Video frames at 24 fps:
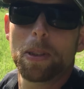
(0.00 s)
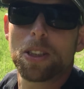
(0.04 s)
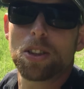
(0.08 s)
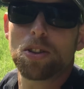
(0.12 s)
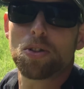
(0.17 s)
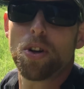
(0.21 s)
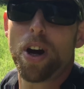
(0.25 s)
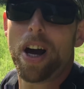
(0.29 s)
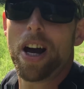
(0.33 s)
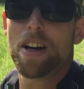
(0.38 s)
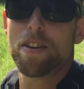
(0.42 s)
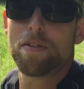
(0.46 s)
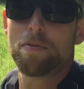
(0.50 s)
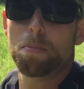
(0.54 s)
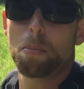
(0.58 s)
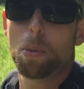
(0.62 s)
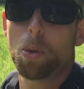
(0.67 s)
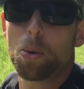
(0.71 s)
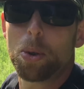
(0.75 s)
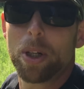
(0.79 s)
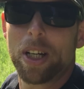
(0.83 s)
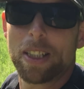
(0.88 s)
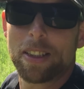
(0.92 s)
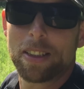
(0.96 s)
bis zu elf
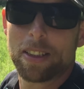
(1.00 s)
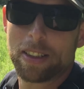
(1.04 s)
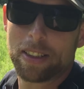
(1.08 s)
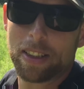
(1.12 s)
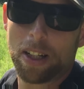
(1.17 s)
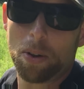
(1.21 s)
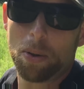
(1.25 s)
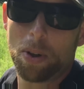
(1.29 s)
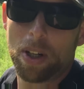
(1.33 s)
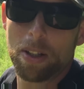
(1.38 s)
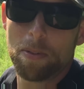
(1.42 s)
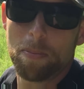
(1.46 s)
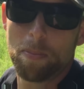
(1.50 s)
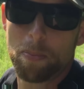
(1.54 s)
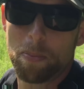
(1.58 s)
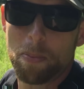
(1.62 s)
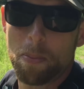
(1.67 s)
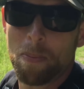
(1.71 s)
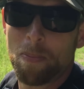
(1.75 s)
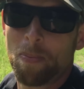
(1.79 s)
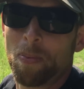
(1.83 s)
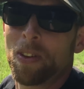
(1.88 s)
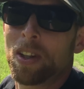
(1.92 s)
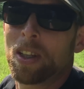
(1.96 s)
Monate dauern.
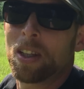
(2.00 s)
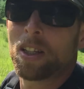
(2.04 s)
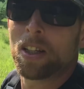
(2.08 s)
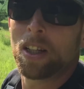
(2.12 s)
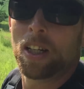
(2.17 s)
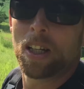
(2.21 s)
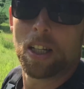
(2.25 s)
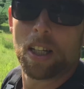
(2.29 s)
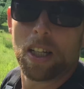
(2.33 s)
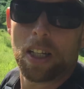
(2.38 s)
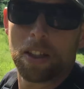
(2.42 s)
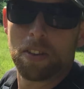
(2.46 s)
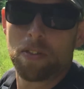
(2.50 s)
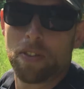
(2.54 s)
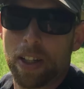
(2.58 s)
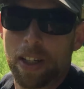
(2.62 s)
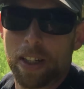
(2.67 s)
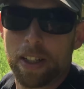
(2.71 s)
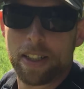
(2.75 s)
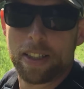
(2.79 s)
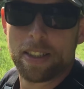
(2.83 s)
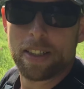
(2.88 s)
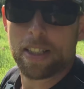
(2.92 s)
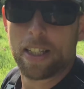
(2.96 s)
Ich
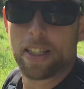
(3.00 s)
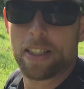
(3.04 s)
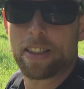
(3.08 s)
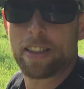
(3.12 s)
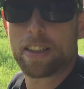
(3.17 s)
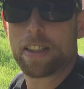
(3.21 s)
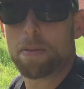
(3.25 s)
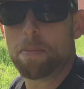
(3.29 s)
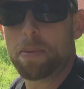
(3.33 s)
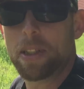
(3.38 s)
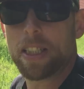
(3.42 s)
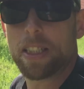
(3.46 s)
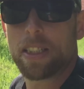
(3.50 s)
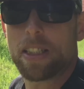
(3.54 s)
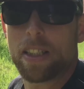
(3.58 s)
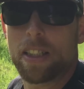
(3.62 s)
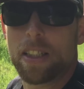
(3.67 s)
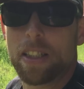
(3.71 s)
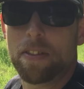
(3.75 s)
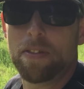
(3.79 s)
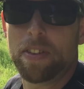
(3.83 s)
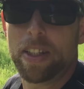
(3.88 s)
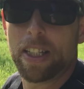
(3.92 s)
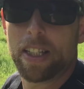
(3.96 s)
werde das jetzt demnächst
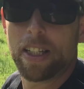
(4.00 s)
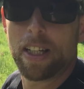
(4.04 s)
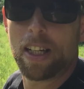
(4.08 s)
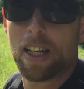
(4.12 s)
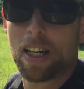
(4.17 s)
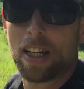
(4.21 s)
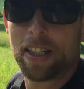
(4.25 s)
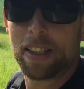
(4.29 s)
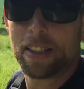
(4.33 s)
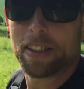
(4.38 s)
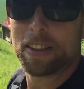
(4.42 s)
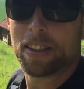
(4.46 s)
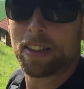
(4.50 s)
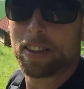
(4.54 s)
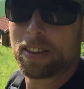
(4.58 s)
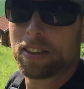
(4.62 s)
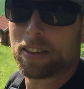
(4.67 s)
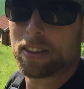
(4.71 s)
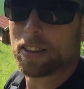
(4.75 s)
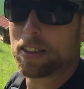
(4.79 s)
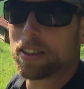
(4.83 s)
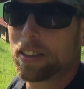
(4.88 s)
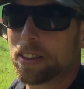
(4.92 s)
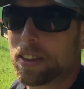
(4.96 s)
in die Wege leiten,
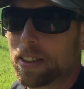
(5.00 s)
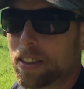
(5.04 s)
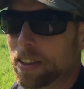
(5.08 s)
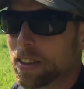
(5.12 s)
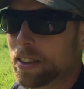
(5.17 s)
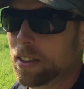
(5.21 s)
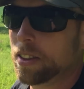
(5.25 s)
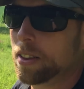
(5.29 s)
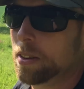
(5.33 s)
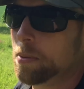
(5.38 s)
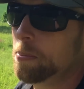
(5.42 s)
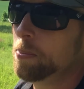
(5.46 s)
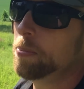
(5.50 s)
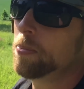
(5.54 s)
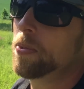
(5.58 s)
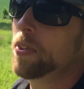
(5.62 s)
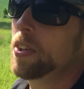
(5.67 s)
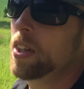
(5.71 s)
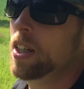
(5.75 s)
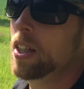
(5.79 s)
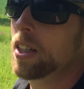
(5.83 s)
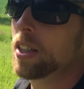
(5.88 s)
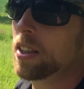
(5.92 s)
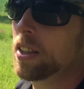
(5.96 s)
dass das ähm,
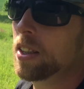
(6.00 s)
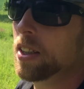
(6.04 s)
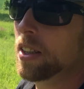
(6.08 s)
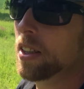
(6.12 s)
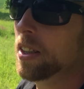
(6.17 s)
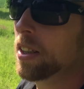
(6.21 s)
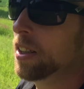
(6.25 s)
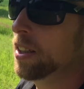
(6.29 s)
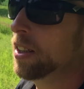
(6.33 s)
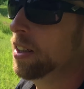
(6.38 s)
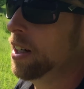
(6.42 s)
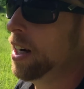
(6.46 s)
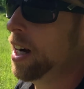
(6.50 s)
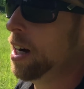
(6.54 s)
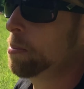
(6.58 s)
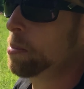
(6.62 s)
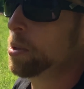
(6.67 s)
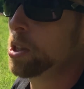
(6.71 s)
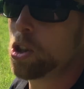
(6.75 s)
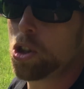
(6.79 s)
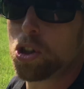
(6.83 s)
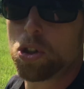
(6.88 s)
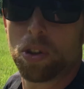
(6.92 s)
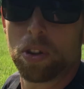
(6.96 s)
hier
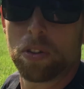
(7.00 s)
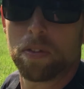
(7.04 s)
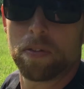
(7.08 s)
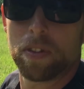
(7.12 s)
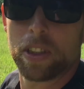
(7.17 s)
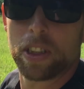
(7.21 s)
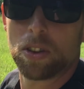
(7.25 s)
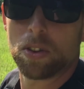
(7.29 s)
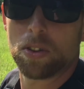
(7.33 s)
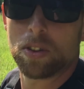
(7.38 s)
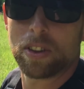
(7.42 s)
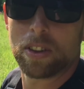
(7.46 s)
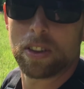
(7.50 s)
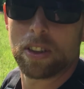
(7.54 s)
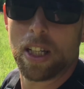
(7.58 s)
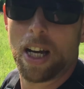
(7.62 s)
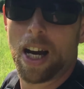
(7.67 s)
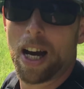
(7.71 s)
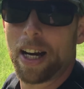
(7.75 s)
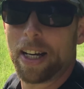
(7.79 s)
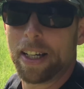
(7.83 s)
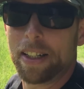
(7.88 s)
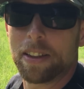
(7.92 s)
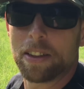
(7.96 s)
abgestückt wird
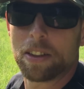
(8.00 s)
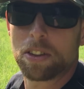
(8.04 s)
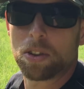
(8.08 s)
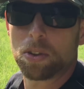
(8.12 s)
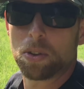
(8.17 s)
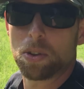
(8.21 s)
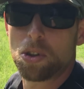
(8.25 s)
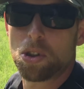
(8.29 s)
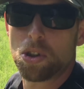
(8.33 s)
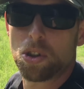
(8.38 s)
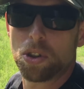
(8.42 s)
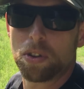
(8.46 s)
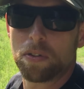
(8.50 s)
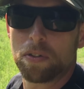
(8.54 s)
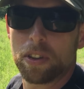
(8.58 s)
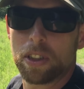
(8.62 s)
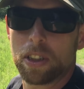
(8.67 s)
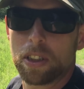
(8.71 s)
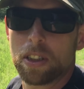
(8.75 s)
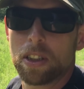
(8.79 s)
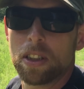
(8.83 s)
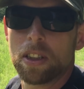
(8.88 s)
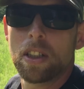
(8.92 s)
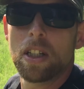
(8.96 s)
und eigenes Grundstück
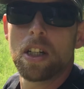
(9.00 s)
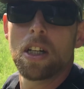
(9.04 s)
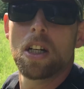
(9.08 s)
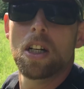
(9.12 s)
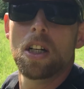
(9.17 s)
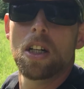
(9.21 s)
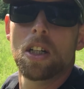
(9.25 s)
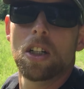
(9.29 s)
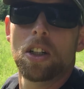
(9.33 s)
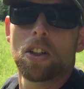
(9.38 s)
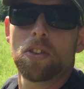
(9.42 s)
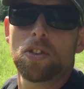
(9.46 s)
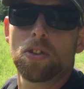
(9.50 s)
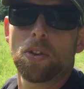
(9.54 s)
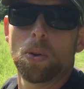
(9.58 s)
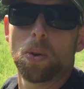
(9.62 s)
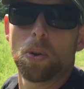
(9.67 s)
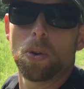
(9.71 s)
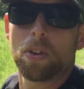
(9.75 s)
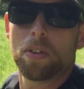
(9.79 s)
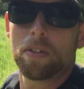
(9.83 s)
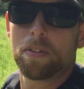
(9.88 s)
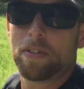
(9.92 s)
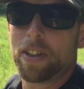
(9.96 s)
wird. So,
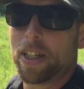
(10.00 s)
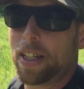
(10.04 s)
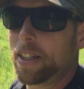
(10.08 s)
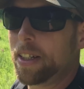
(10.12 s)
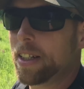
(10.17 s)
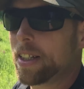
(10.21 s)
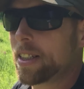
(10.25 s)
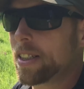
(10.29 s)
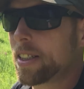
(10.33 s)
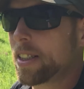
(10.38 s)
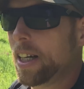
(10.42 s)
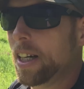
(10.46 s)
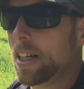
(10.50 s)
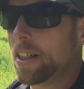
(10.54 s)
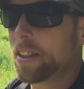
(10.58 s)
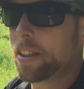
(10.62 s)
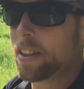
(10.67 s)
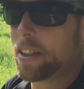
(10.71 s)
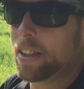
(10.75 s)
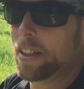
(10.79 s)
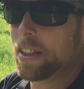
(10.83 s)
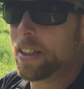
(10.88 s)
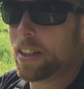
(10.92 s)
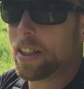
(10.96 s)
und wenn das
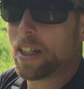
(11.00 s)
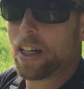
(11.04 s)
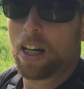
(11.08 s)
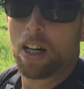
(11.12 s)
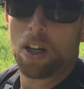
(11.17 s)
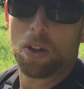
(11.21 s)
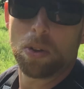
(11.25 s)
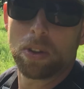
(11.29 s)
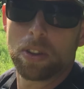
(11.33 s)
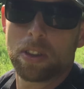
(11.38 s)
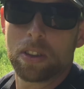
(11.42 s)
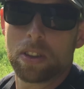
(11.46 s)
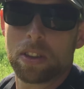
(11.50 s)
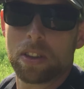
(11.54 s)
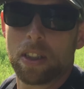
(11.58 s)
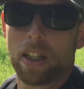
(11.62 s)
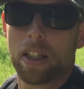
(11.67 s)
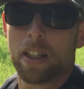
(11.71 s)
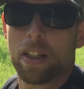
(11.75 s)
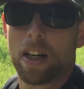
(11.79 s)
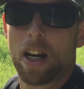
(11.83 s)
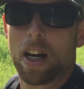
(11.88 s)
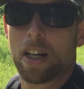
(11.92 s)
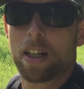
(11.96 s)
andere Haus, äh,
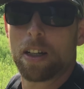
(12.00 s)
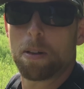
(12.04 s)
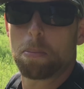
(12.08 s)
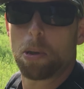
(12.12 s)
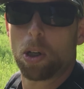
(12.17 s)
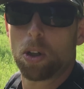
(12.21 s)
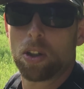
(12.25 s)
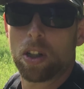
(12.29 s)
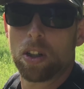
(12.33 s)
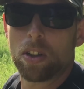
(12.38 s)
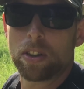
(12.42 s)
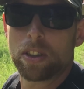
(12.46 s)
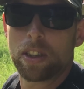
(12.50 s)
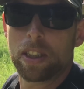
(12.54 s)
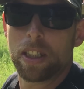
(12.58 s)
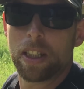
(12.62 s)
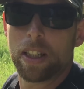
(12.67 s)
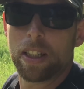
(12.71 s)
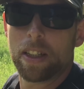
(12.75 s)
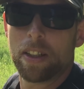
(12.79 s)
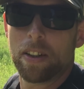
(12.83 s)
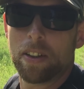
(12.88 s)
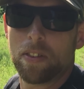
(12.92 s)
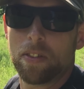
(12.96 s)
andere Blockhaus
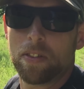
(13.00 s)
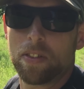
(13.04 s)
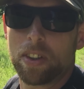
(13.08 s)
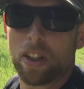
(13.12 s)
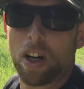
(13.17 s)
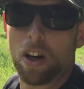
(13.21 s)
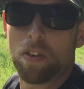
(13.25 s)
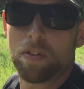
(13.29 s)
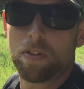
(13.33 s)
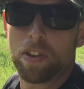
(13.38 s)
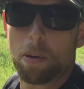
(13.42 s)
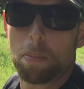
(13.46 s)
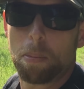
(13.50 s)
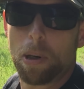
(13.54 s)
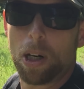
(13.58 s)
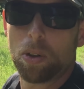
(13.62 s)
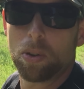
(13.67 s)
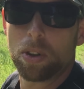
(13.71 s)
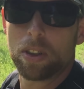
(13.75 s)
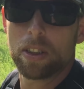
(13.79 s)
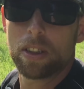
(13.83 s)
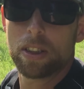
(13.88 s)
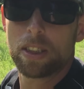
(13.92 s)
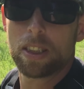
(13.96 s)
hier drauf
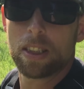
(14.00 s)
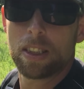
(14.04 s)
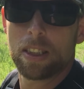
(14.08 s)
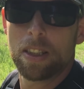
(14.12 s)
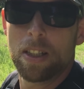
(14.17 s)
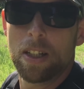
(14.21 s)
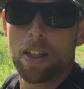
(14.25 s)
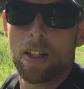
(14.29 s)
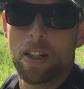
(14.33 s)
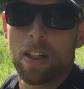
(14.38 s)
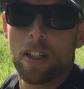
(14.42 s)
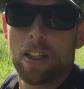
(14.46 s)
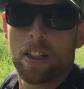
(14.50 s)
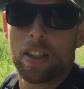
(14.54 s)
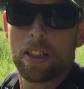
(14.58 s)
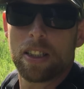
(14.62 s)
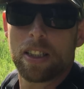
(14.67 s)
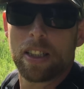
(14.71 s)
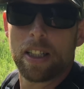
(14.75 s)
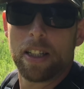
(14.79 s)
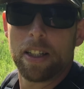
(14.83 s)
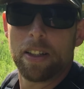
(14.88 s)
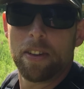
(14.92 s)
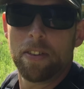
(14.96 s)
gebaut ist,
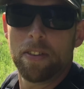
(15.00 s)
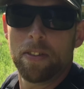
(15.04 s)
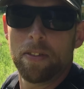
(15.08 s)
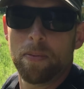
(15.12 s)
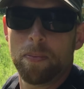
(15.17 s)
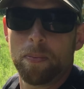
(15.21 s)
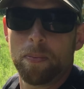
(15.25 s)
dann